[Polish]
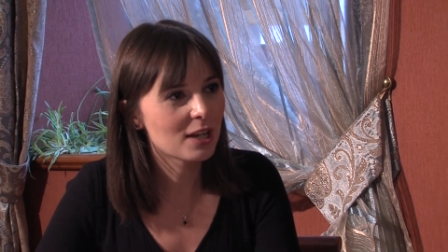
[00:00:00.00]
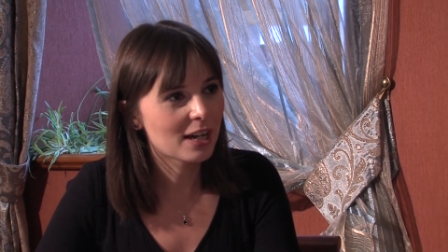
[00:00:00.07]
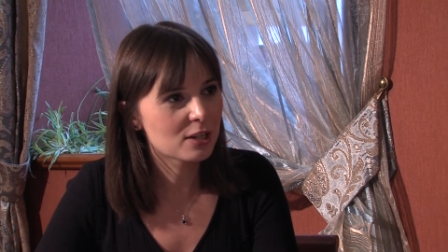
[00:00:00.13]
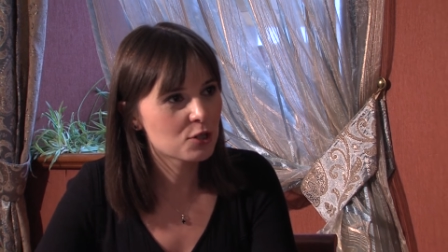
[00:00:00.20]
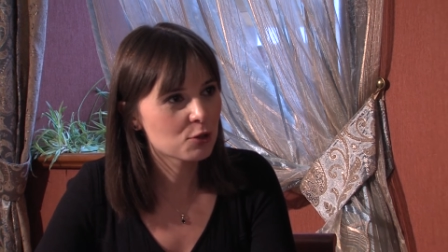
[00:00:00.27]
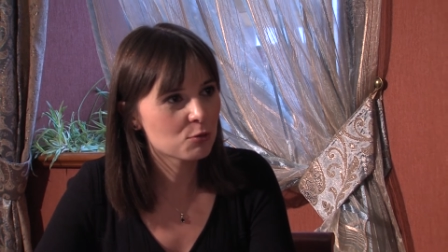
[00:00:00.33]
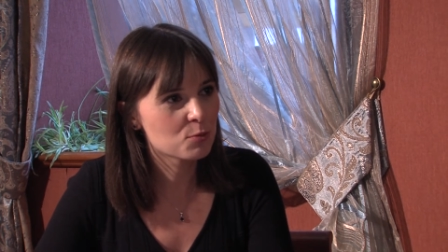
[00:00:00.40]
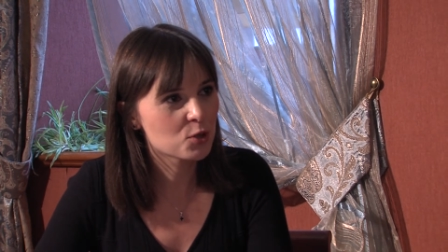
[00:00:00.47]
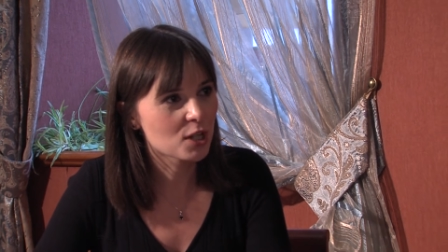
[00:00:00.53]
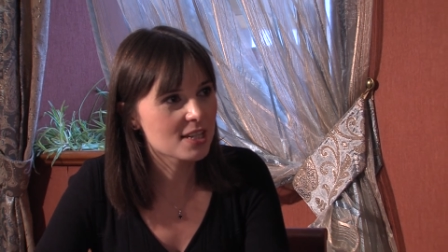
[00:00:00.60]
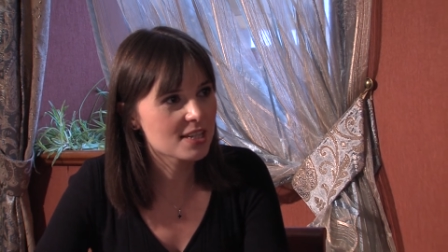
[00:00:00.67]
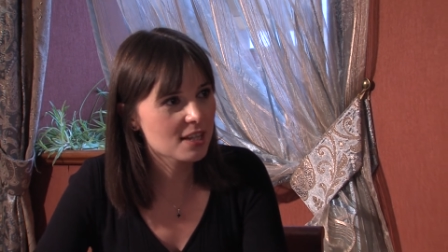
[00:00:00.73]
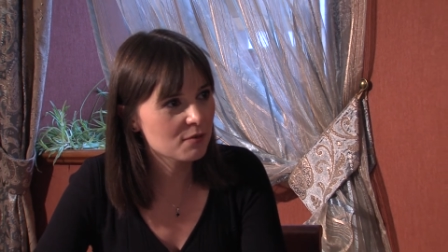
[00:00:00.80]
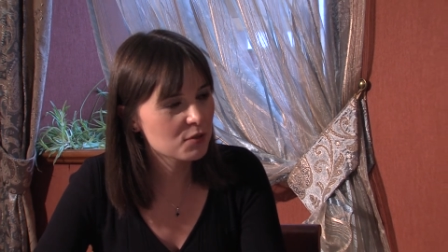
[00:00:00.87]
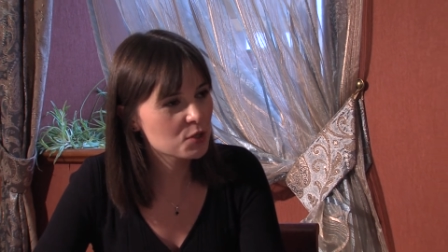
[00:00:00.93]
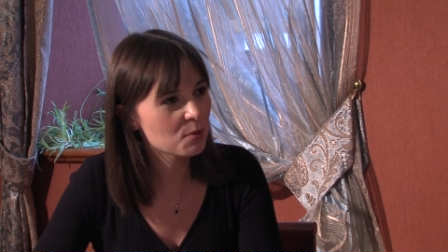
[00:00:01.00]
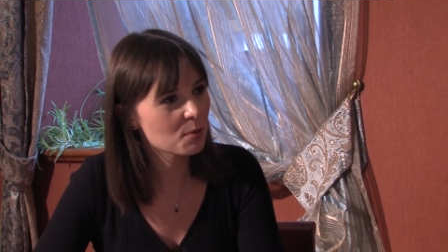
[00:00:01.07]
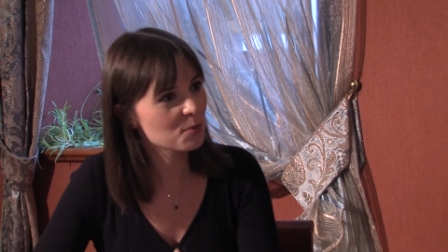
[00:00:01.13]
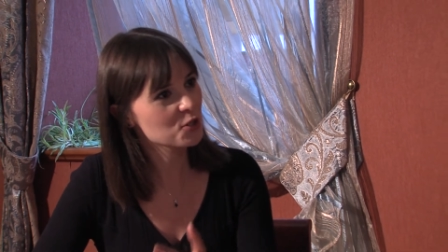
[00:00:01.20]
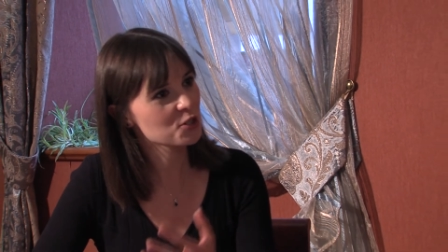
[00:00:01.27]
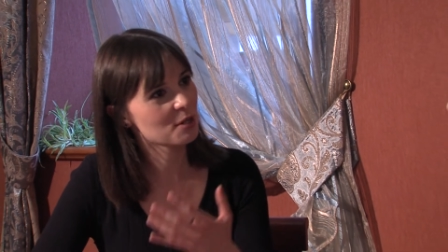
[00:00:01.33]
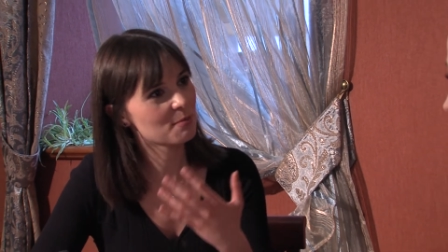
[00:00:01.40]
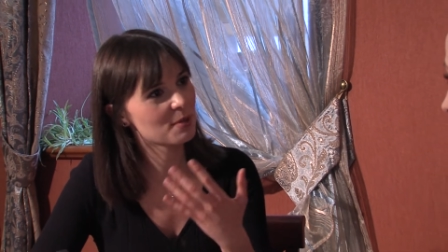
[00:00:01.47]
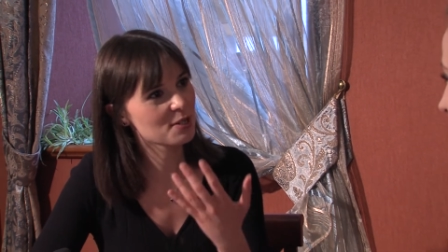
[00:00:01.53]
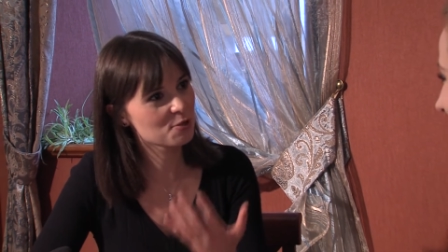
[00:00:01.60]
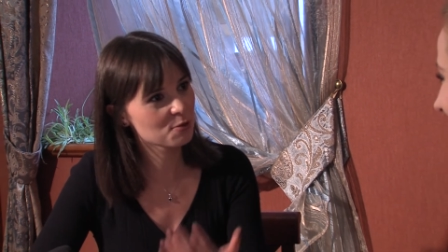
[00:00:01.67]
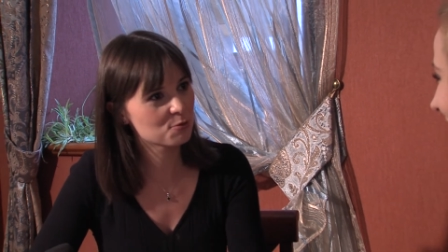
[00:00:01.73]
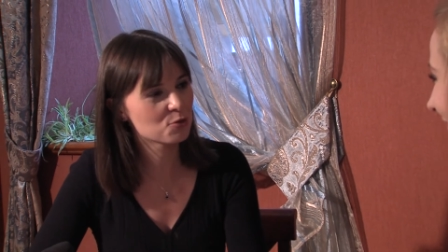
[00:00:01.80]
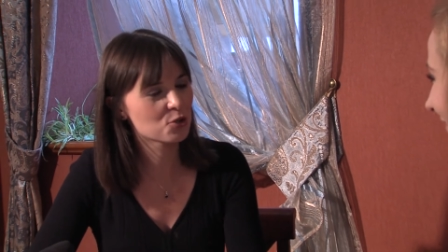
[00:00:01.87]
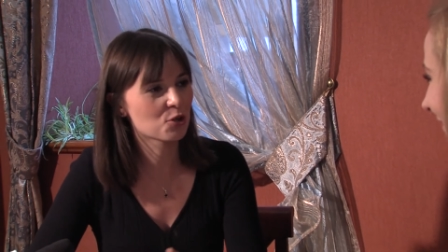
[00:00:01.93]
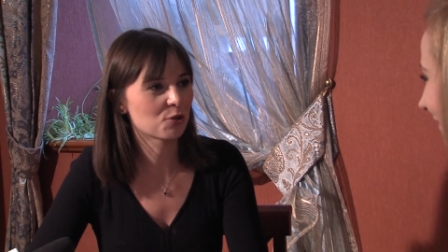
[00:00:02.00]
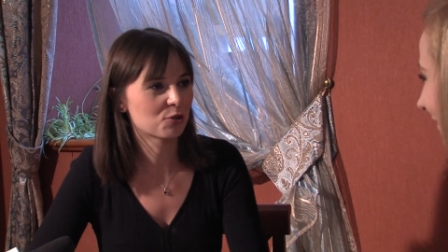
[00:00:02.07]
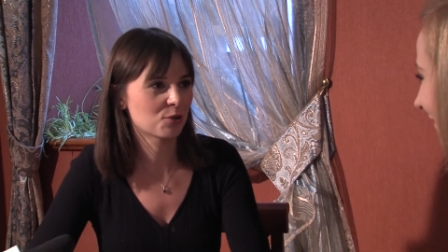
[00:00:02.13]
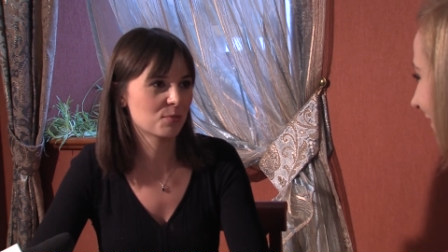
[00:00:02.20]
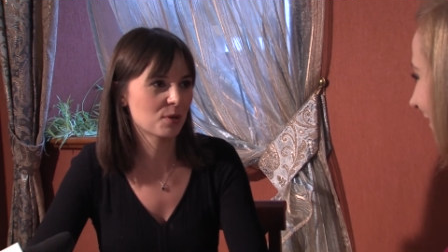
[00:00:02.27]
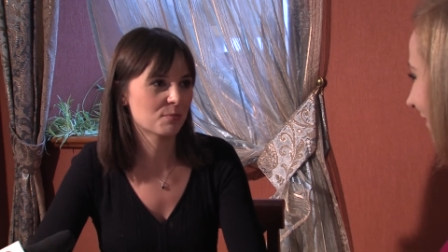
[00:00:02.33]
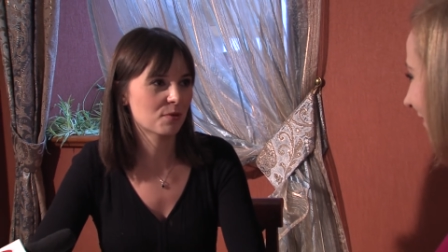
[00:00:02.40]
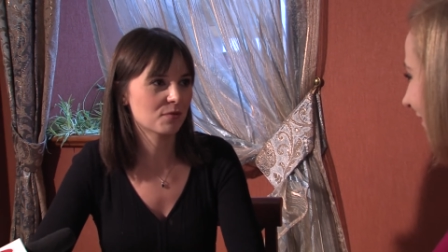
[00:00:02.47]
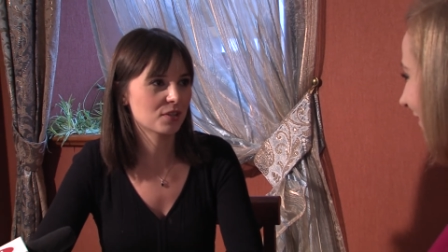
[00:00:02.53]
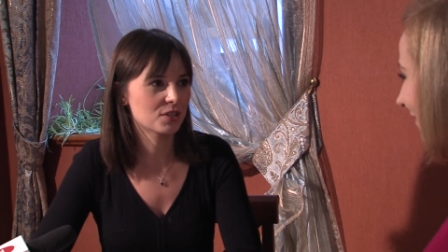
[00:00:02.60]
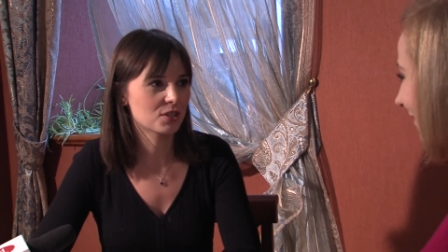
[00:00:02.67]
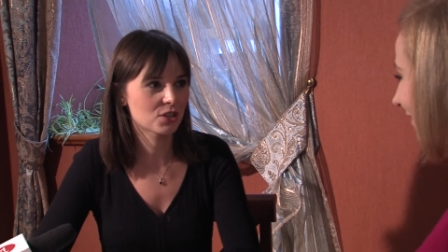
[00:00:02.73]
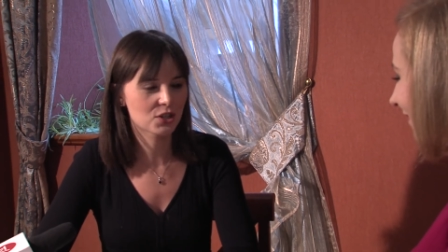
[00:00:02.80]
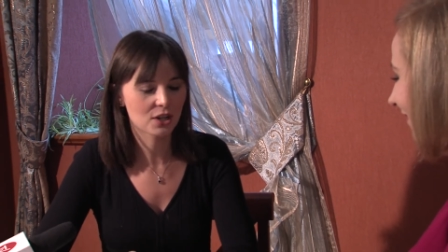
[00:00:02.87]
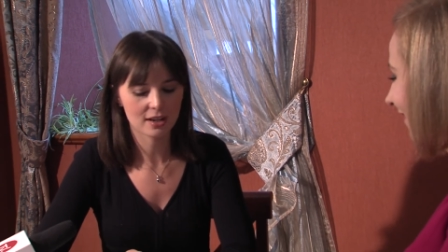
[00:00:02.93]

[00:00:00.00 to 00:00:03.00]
jak Cię tu przedstawić, bo można bardzo dużo o Tobie powiedzieć,